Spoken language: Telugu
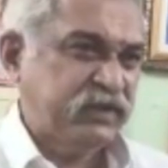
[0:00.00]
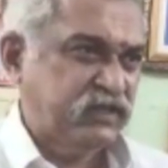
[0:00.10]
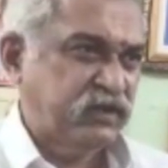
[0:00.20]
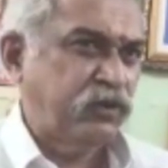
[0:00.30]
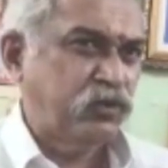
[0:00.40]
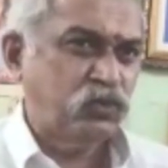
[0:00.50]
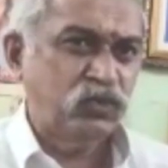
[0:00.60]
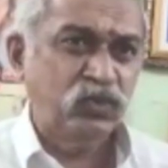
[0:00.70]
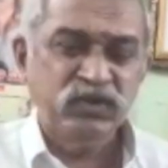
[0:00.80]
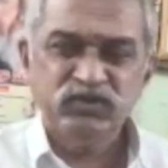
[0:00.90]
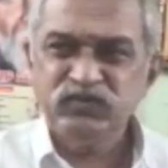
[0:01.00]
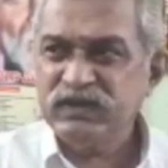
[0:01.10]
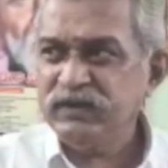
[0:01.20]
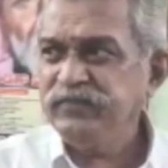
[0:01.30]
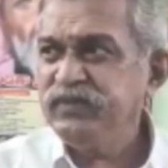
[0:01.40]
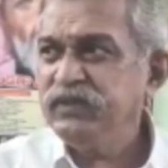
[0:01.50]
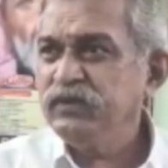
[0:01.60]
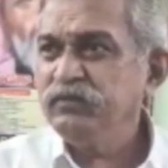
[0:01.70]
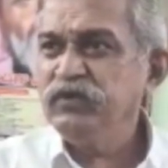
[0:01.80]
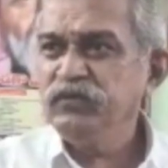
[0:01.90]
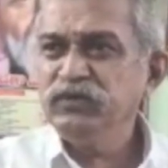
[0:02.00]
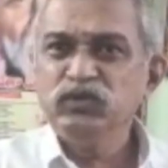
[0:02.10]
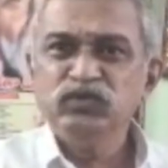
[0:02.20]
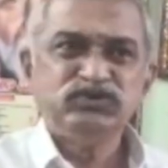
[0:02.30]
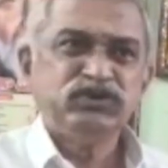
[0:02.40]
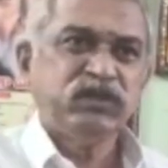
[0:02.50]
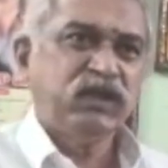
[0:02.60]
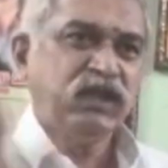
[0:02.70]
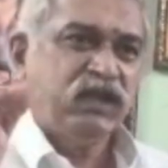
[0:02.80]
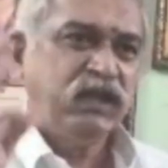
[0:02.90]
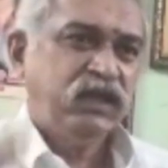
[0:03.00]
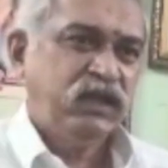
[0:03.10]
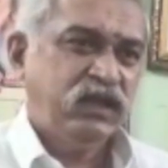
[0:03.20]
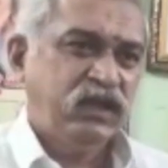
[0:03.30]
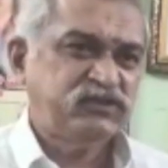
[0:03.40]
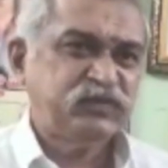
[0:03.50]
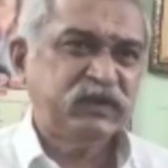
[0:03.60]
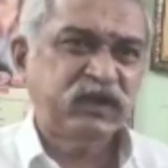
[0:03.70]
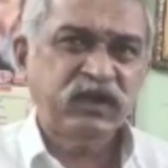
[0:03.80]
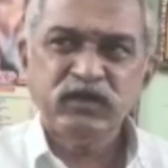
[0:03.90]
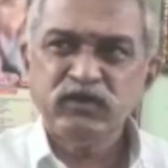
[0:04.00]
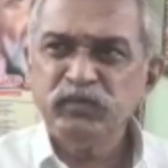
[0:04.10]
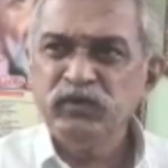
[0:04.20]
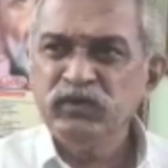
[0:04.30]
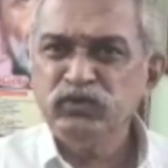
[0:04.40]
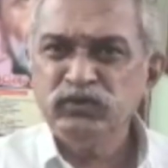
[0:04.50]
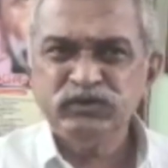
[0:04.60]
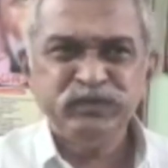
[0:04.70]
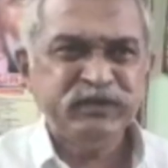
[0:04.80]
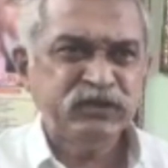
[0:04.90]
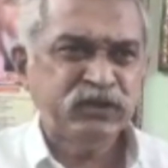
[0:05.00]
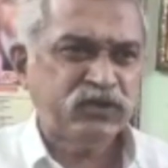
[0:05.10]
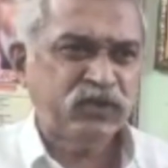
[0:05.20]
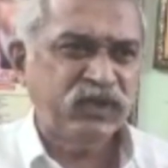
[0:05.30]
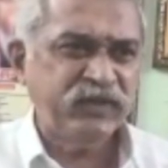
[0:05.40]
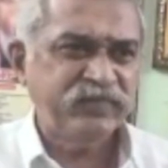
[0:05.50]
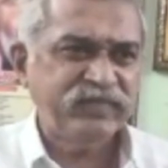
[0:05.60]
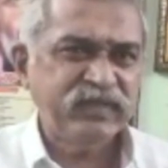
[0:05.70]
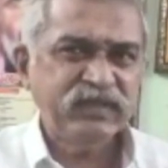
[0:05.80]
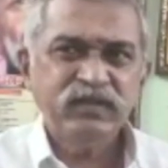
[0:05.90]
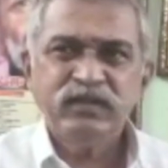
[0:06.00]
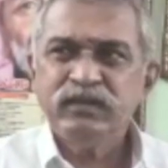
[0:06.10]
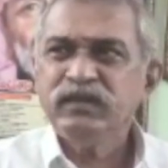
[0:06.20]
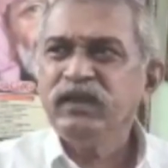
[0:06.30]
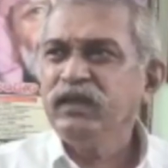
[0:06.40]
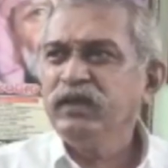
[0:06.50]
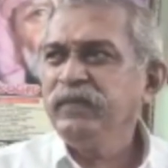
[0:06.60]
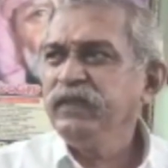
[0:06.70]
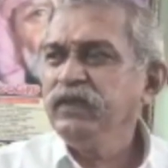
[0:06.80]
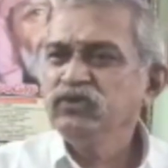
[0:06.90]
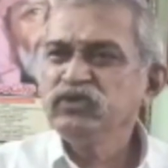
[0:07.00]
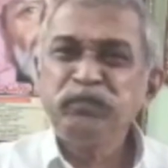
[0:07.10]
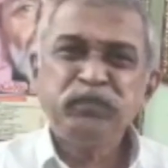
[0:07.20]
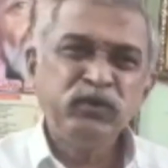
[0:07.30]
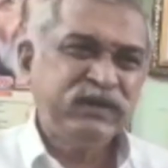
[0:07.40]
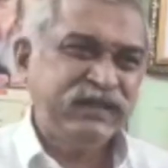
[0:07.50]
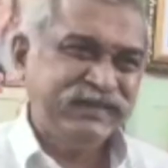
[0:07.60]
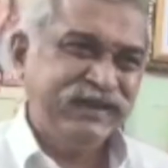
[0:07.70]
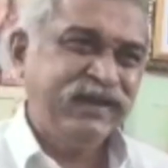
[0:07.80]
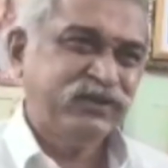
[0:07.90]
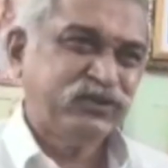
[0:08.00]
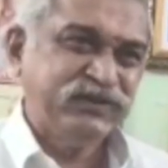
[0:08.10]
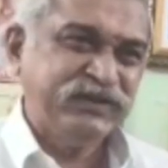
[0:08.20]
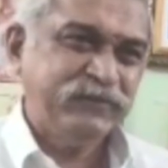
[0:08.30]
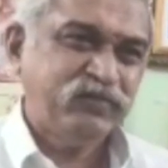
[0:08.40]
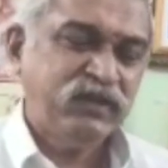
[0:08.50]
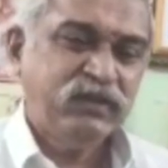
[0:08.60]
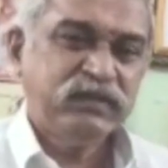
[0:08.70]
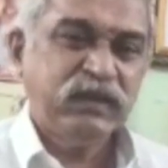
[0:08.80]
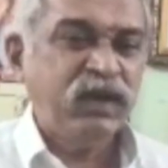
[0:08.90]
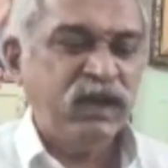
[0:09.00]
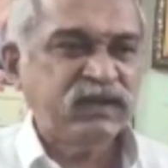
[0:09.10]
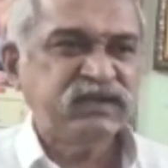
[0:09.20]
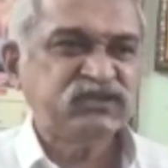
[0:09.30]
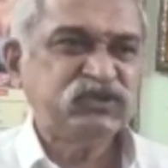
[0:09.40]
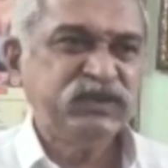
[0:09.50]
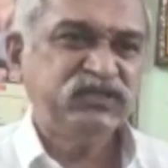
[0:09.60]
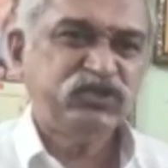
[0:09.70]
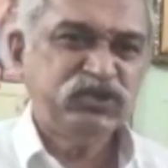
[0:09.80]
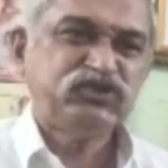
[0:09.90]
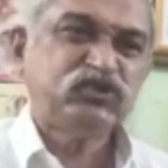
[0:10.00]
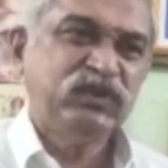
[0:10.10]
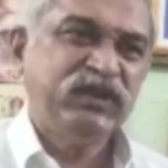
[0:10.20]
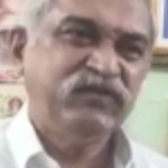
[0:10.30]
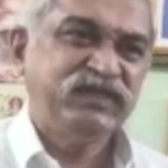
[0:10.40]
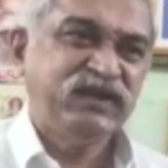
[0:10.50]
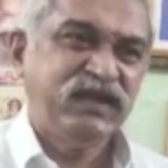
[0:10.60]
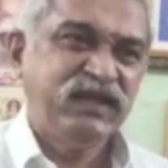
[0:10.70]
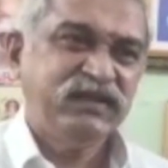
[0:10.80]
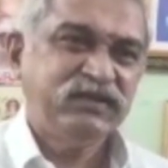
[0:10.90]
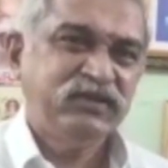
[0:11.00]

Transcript: పరికరాలు కొనుగోలు ద్వారా మేమేదో ఉచితంగా ఆ హాస్పిటల్కి డబ్బులు దోచిపెట్టినట్లుగా ఇలా తప్పుడు కథనాలతోటి తమ అక్కసుని తీర్చుకునే విధంగా